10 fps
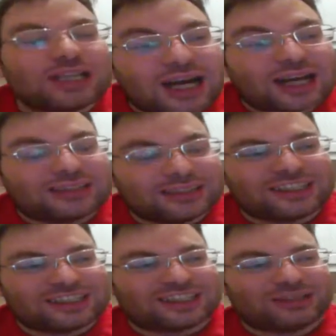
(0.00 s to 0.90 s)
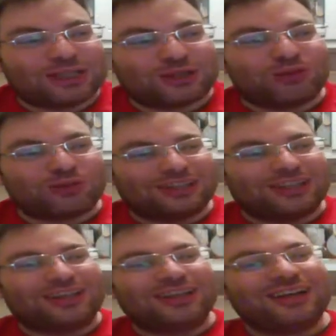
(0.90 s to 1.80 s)
grandissimi
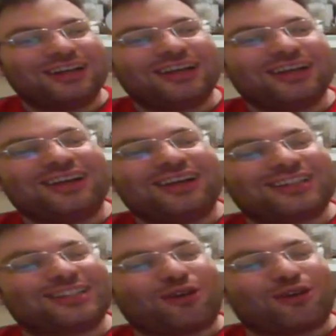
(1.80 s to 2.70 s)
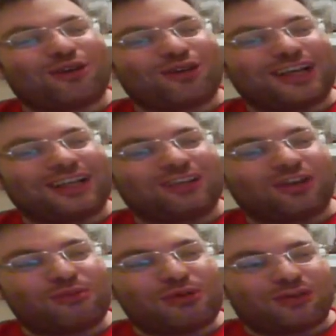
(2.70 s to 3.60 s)
tutti. Sto godendo
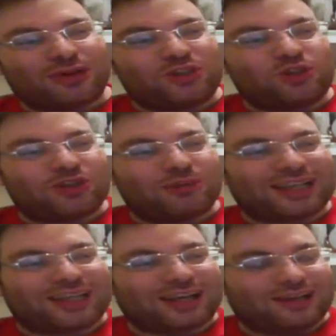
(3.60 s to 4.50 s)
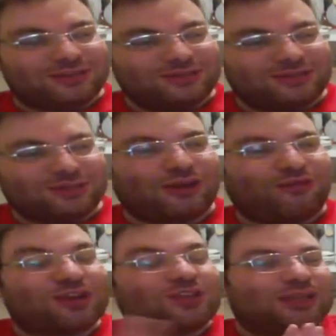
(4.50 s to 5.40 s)
come un riccio tibetano. Cioè,
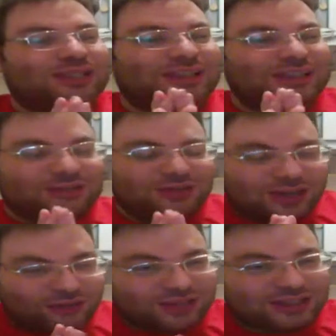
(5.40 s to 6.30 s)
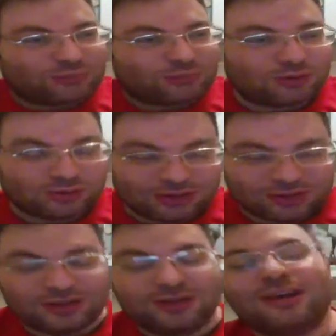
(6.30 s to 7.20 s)
faccio meditazione nel frattempo
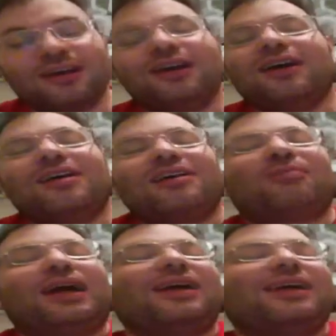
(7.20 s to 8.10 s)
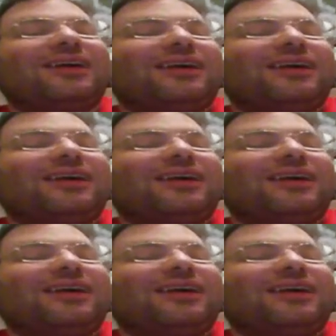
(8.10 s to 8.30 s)
Beh,